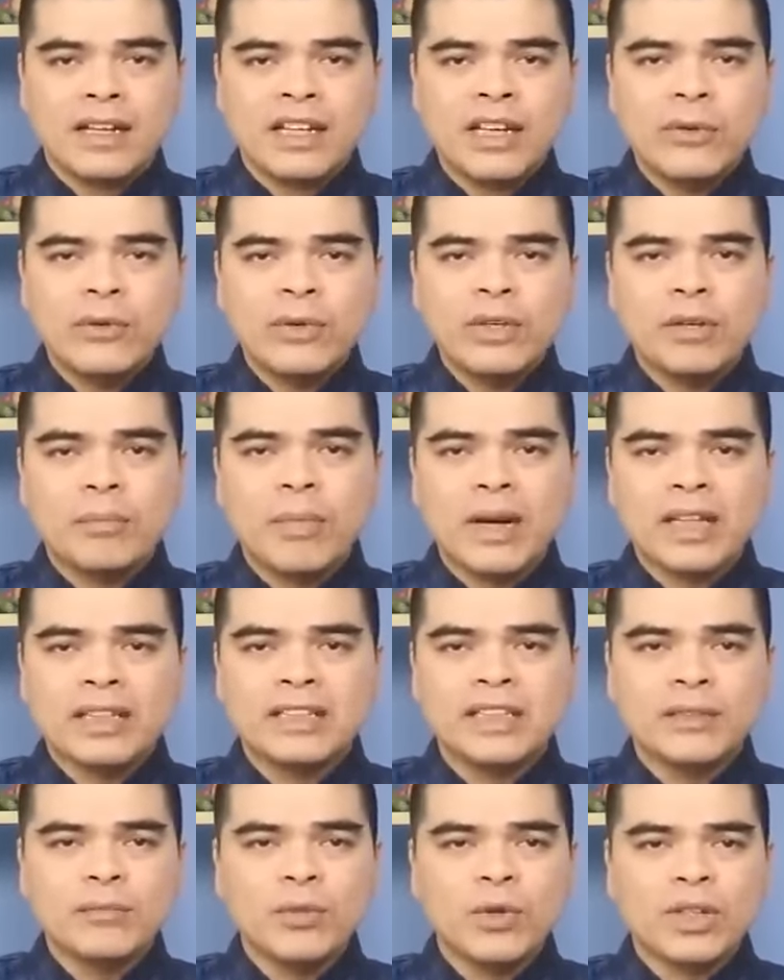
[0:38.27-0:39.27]
Nếu được bài
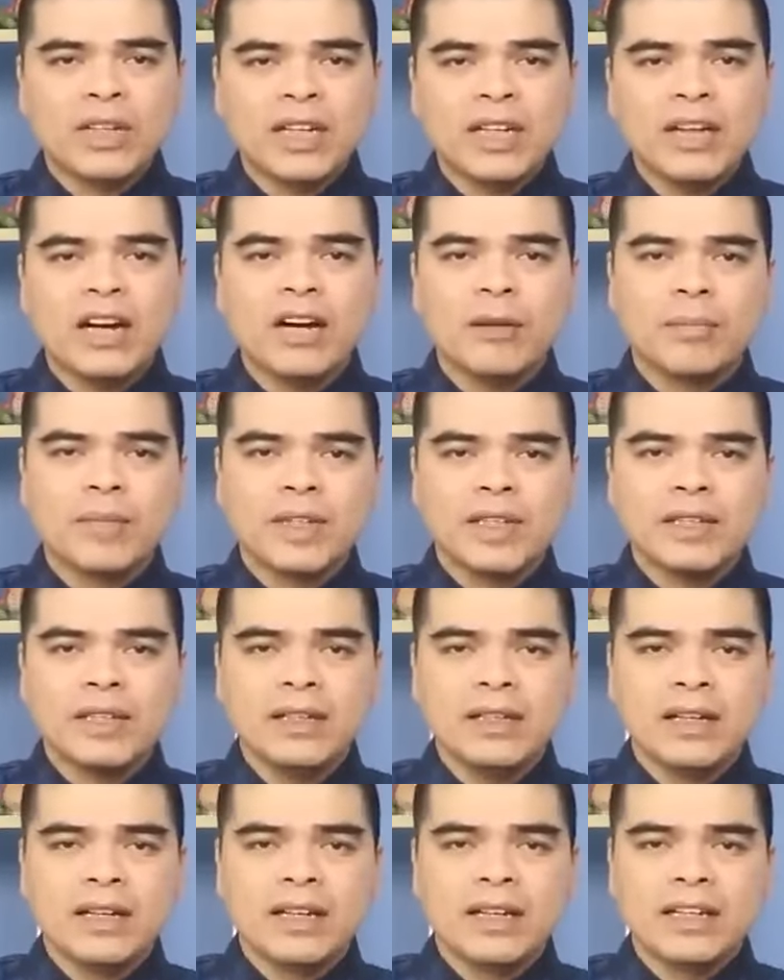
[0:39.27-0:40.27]
trí một cách hợp lý,
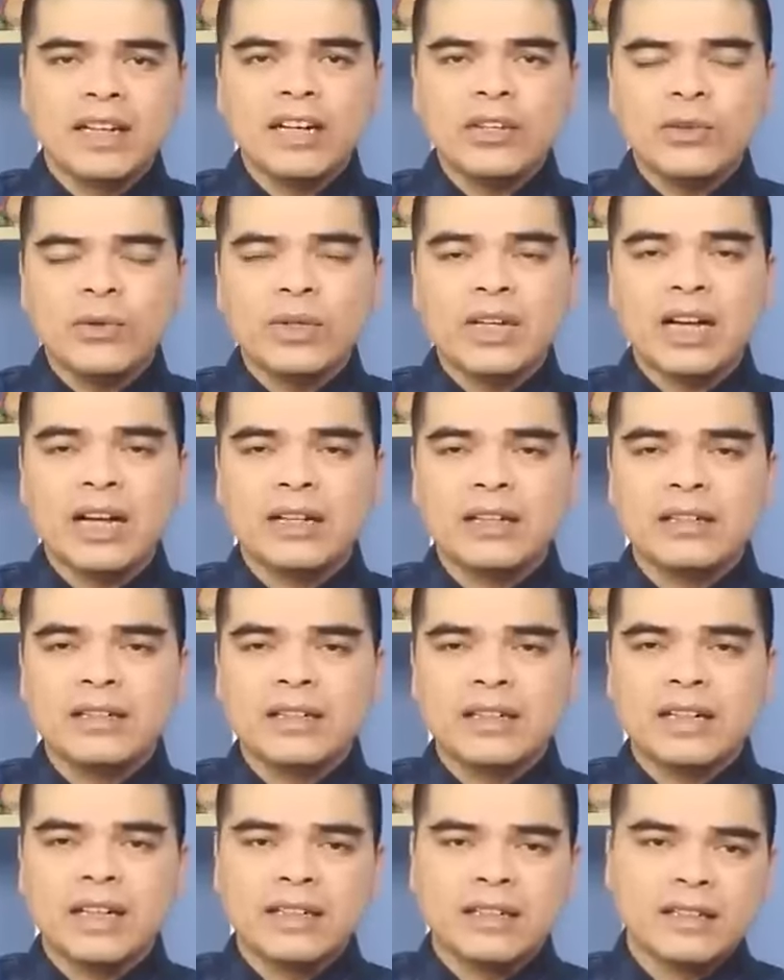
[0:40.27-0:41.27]
các đồ đạc
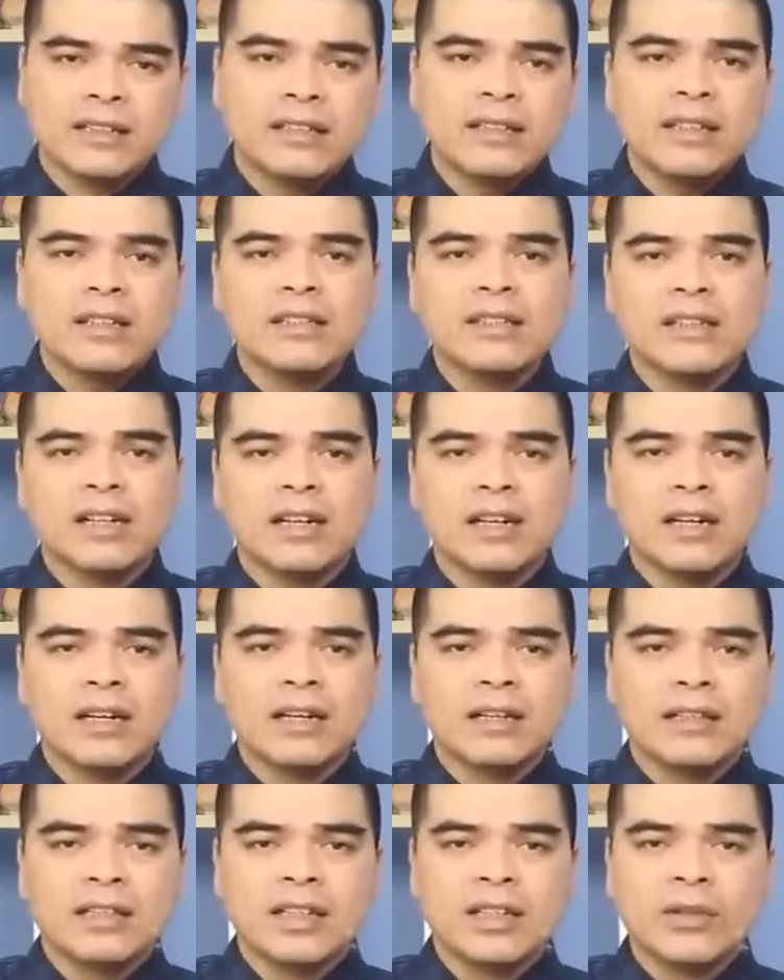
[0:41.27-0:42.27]
được đặt ở trước cửa
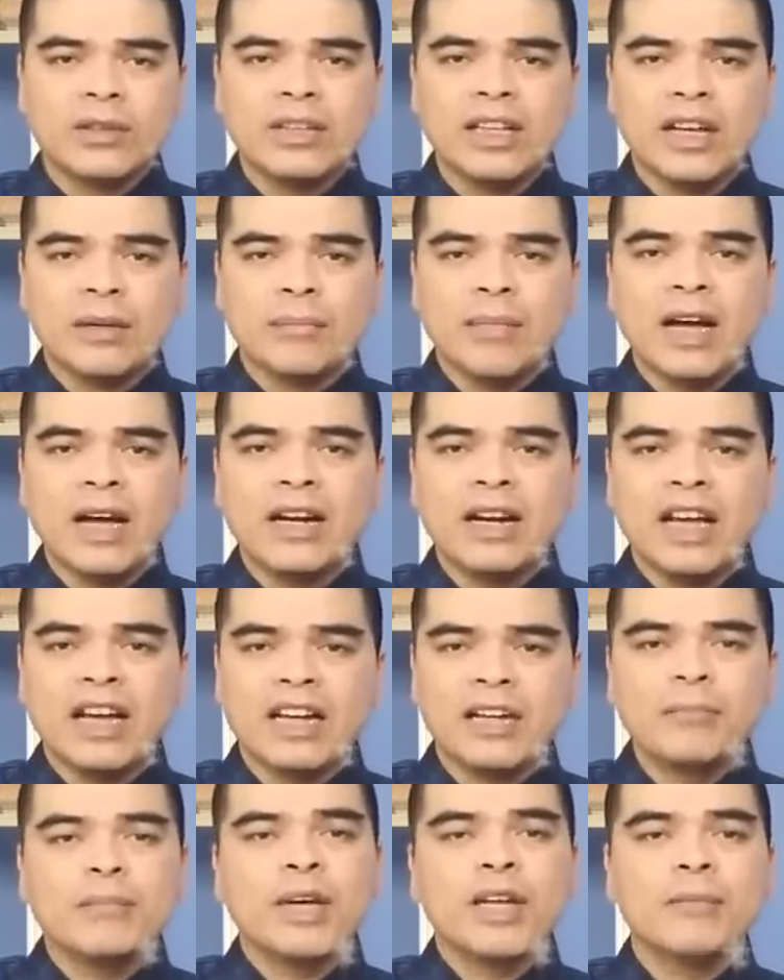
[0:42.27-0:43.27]
thì có thể mang lại
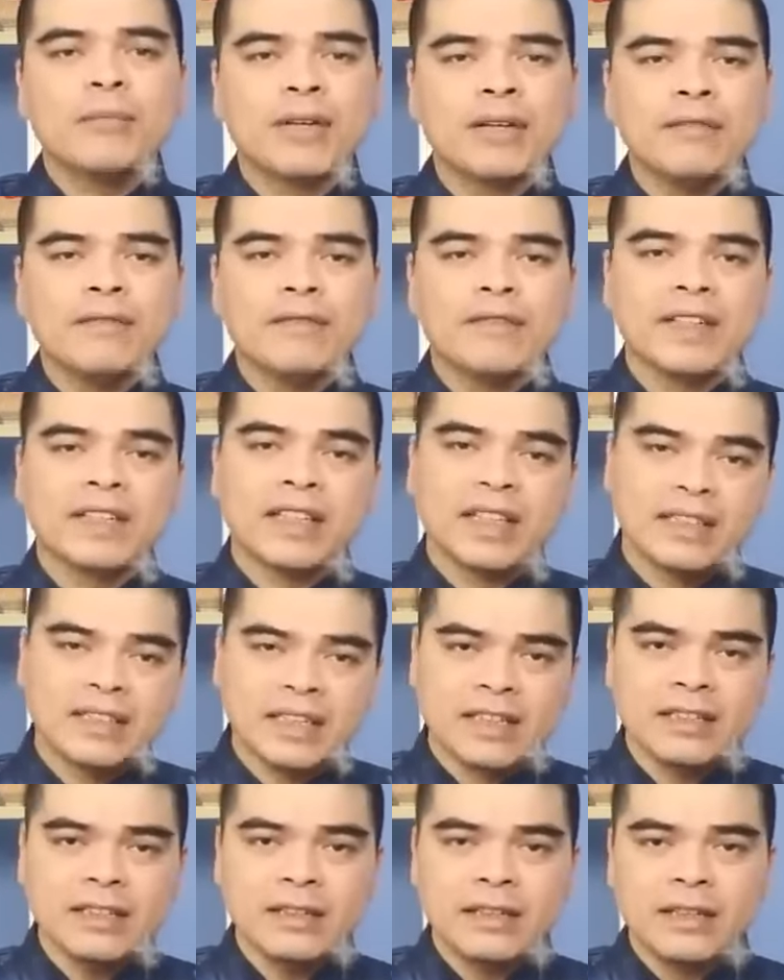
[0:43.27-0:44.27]
cái may mắn về tài
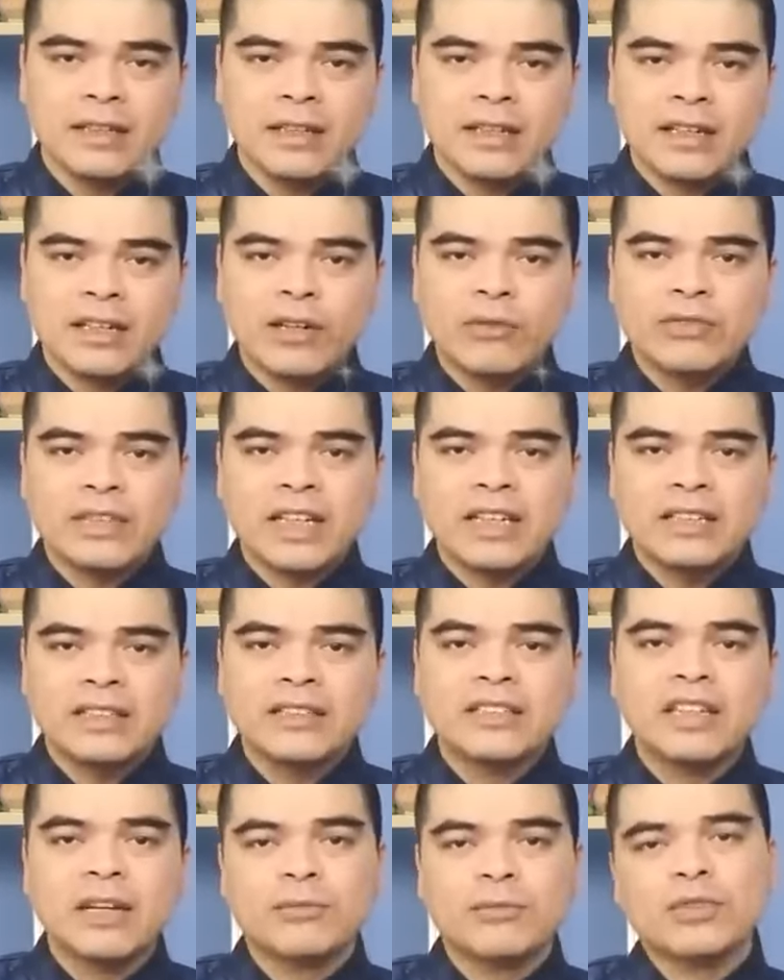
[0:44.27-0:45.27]
chính, công danh
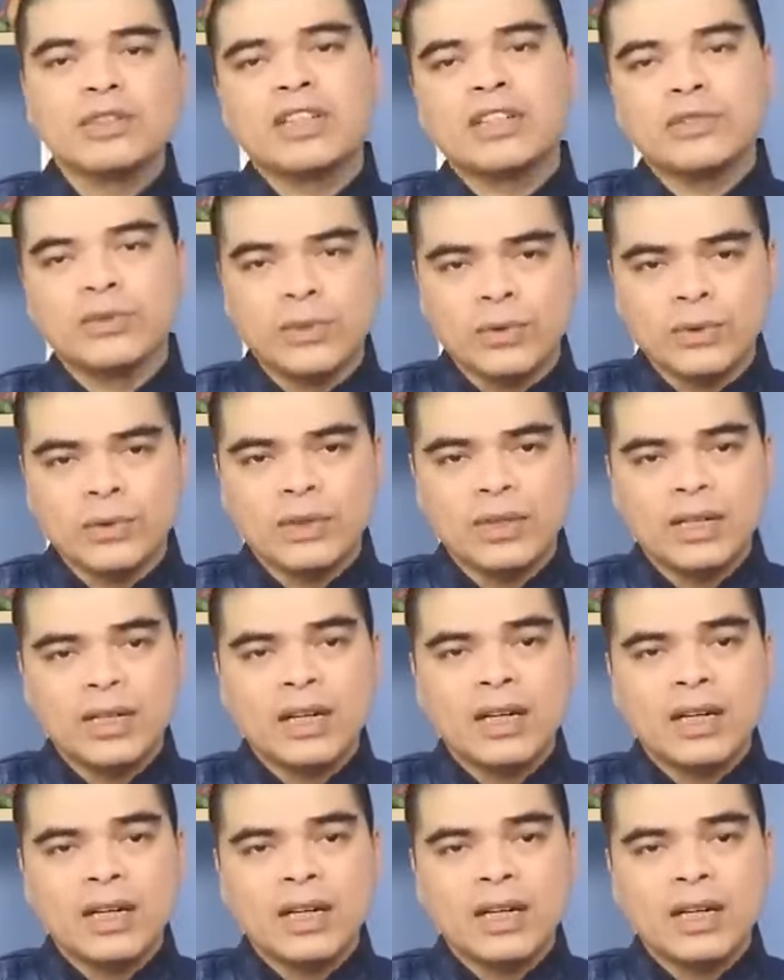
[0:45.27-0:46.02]
sự nghiệp cho gia chủ.